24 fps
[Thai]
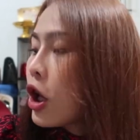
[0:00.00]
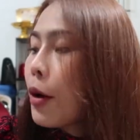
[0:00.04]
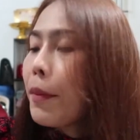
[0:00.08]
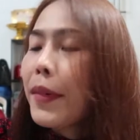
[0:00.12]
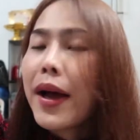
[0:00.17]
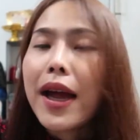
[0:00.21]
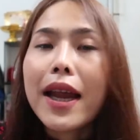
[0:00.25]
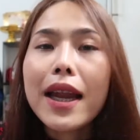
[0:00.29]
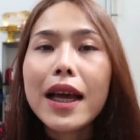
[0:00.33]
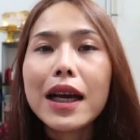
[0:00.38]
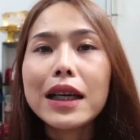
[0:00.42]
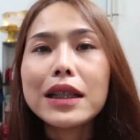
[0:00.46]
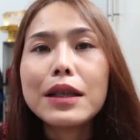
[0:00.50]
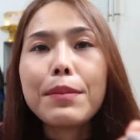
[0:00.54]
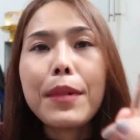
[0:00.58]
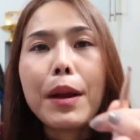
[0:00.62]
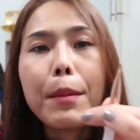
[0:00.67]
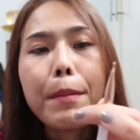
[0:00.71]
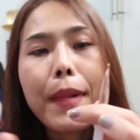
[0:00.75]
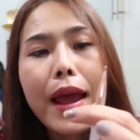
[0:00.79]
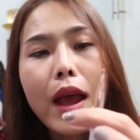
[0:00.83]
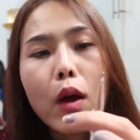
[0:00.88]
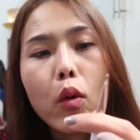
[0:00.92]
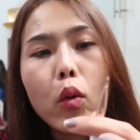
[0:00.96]
ต่อไปนะคะจะ
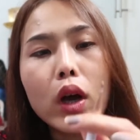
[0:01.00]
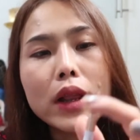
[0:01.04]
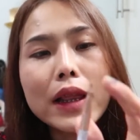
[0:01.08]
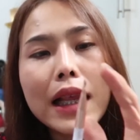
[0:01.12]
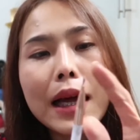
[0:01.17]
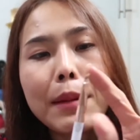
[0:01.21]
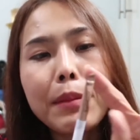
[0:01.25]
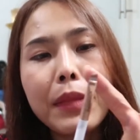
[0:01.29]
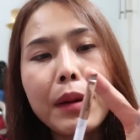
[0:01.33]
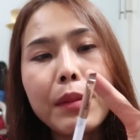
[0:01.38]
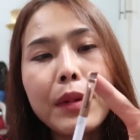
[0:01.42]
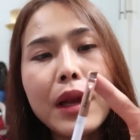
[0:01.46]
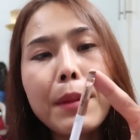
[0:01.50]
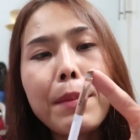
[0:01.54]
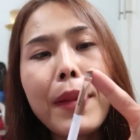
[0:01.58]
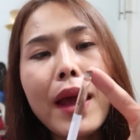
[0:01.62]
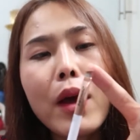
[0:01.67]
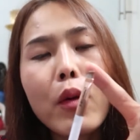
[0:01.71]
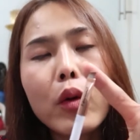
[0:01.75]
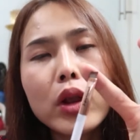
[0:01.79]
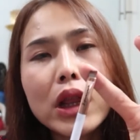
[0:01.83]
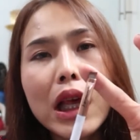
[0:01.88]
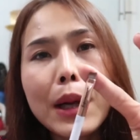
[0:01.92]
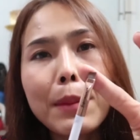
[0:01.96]
เป็นแปรงหัวตัดแบบนี้
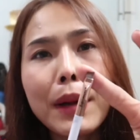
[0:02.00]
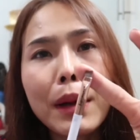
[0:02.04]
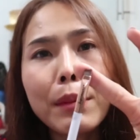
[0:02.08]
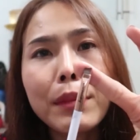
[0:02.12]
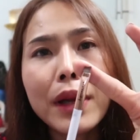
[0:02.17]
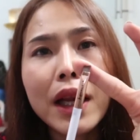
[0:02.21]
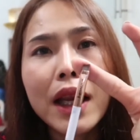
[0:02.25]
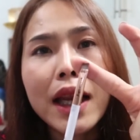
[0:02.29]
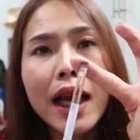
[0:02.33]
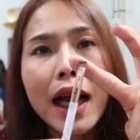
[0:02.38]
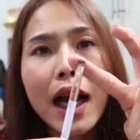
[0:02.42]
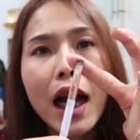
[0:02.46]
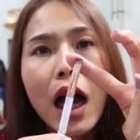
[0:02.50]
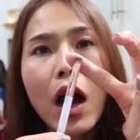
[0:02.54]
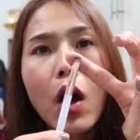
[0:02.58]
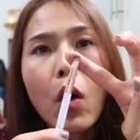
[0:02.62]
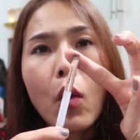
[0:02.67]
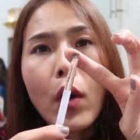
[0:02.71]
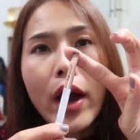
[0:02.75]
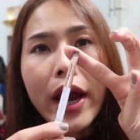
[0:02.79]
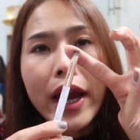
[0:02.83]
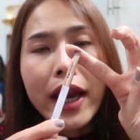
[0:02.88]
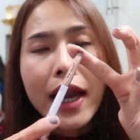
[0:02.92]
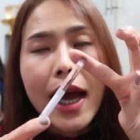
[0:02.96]
แปรงหัวตัดแบบนี้นะคะ
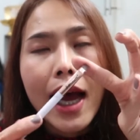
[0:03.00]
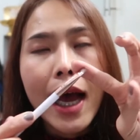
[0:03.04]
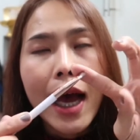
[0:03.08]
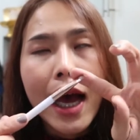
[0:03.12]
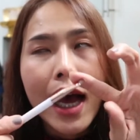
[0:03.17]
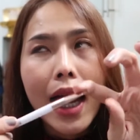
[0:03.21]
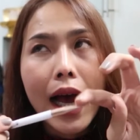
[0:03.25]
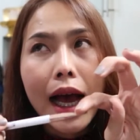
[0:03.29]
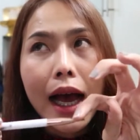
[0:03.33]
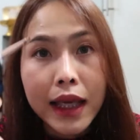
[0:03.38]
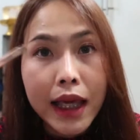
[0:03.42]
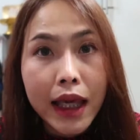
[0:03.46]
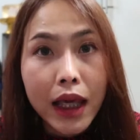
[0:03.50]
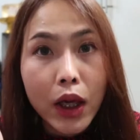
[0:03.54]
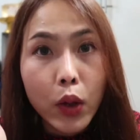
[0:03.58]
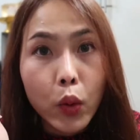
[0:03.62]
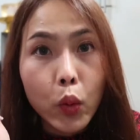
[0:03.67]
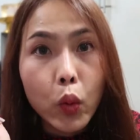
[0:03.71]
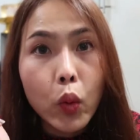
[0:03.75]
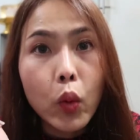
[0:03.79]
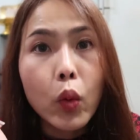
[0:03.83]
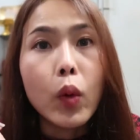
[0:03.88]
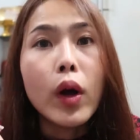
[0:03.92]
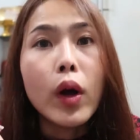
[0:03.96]
เอาไว้ทาคิ้ว